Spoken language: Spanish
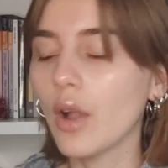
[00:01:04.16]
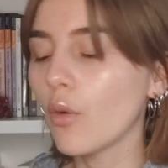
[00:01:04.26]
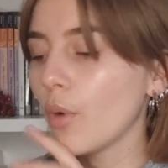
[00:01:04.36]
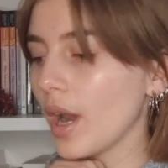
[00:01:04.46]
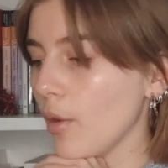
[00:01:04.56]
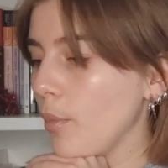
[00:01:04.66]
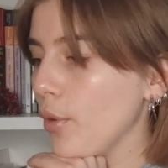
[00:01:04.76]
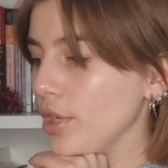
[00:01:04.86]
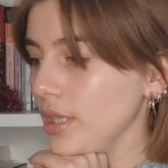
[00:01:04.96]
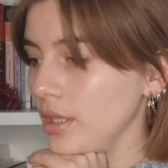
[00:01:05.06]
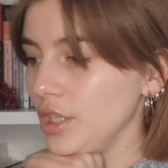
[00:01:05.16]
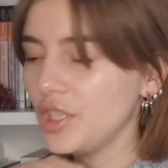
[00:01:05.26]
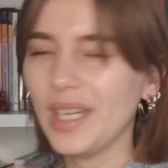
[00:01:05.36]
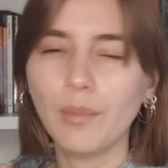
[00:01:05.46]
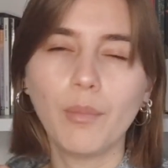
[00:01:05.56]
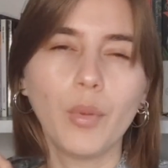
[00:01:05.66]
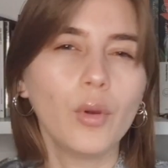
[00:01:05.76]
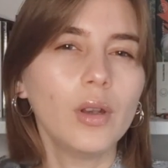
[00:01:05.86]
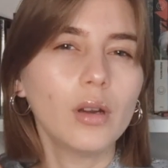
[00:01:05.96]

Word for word: acunado por Jean-Paul